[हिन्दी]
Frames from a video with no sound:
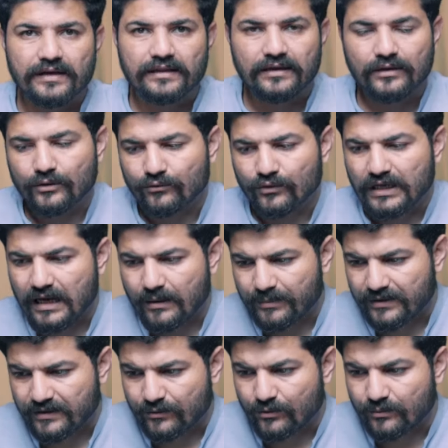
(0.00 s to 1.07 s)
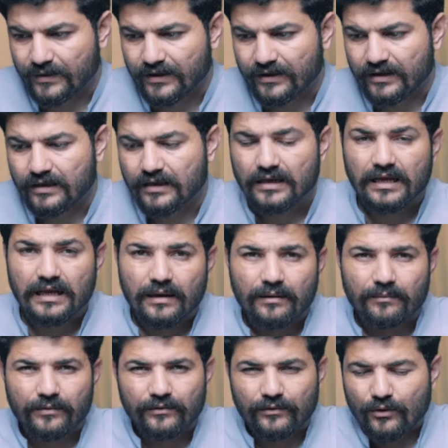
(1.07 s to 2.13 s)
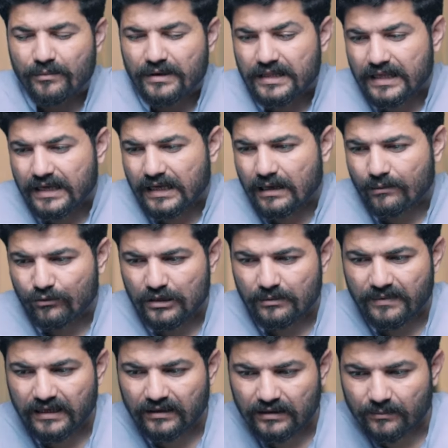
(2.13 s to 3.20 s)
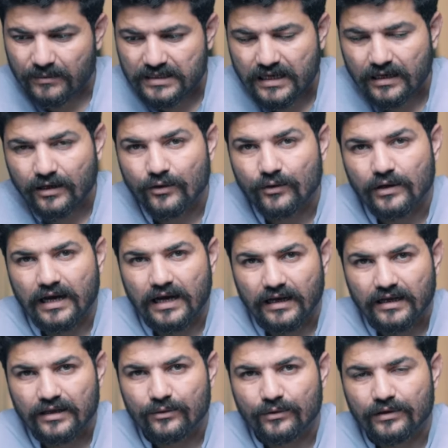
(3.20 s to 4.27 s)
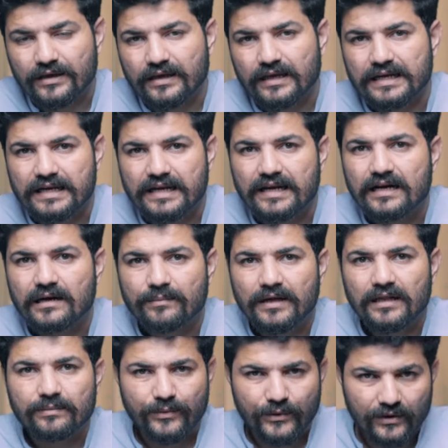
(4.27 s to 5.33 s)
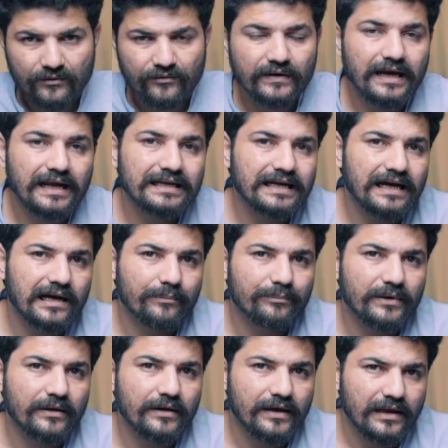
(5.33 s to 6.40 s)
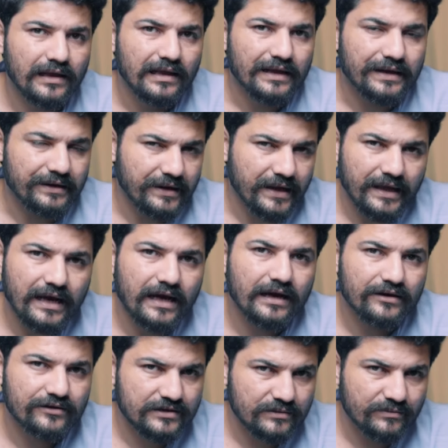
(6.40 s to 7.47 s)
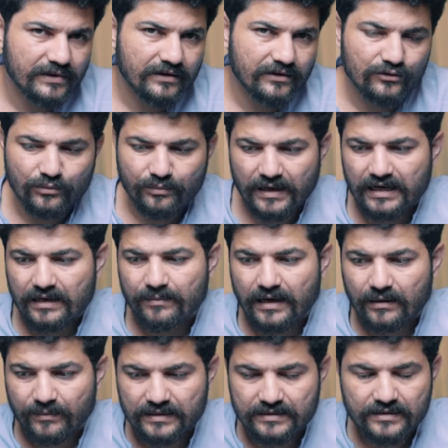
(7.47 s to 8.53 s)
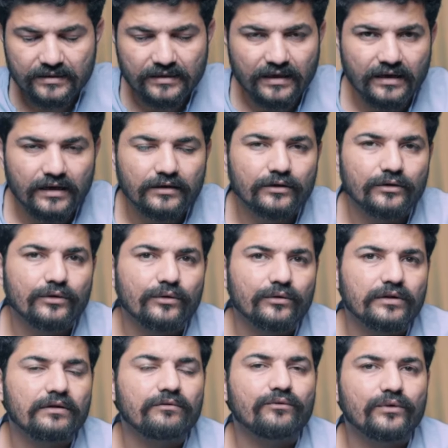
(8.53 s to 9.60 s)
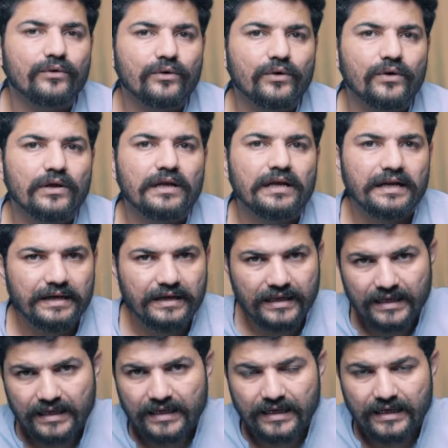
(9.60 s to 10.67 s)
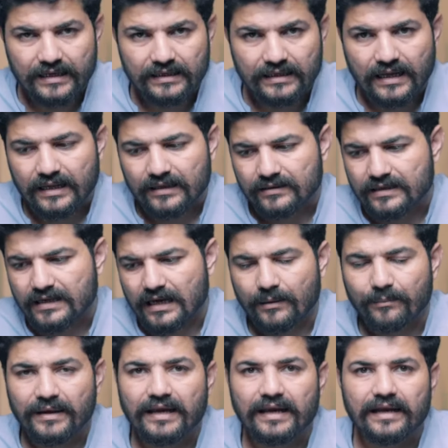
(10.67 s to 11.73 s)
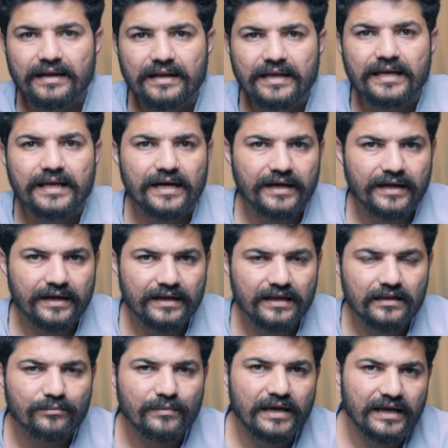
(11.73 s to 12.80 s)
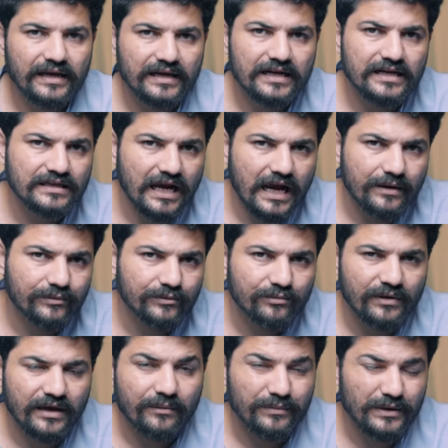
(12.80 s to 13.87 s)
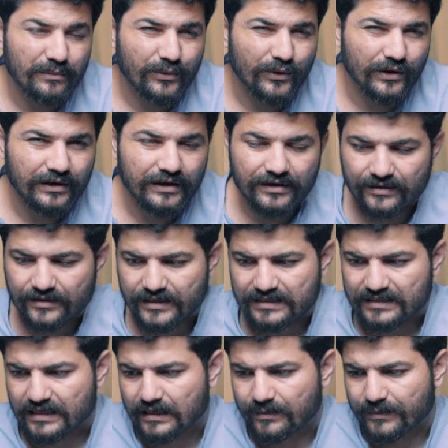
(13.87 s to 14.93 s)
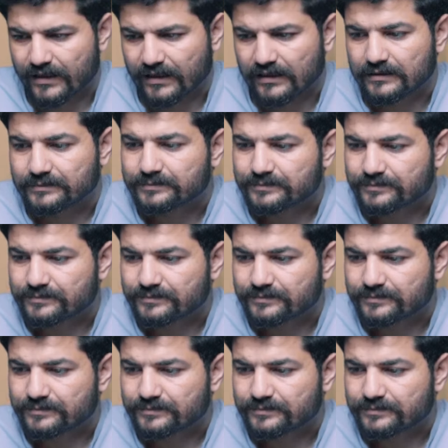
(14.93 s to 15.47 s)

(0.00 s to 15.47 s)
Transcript: के अंदर तो वो यहाँ पे ज़रूर बिकेंगी तो उम्मीद है कि आपको ये बात समझ आएगी आ गई होगी कि नीड बेस्ड प्रोडक्ट फ़िलहाल यहाँ पे नया कस्टमर जो पहली बार परचेस कर रहा है टिकटॉक से वो नहीं ख़रीद रहा इसलिए हमें इन्हीं कैटेगरीज़ में इन्हीं टाइप्स में अपनी प्रोडक्ट की रिसर्च करनी पड़ेगी